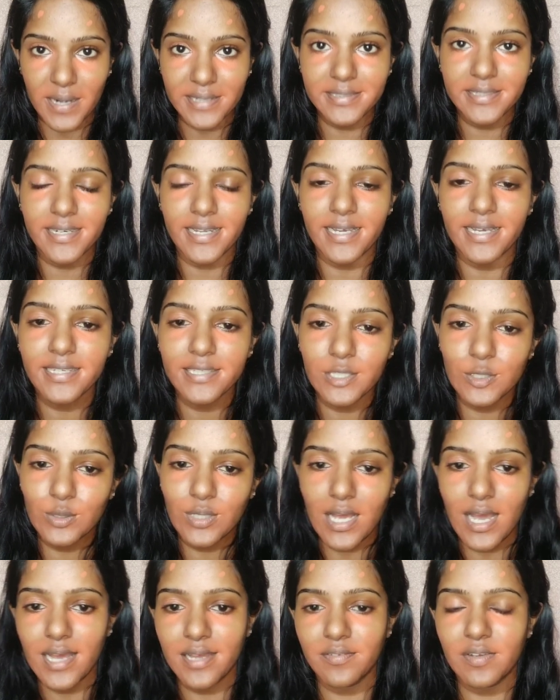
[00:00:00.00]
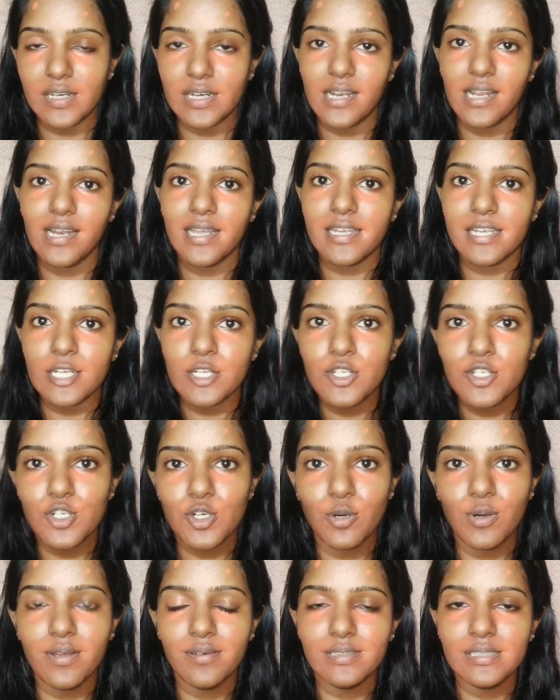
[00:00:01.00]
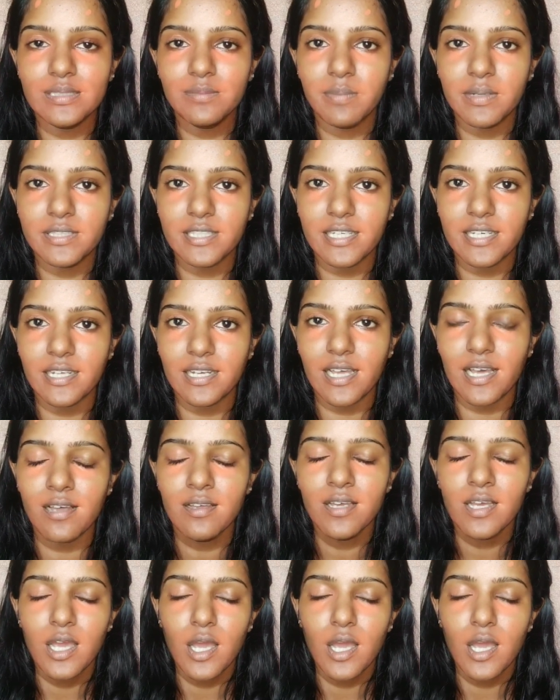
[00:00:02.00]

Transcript: பண்ணேன் இன்னும் காய வைக்கல லைக் இன்ட்ரோவில் வந்து பார்த்தீங்கன்னா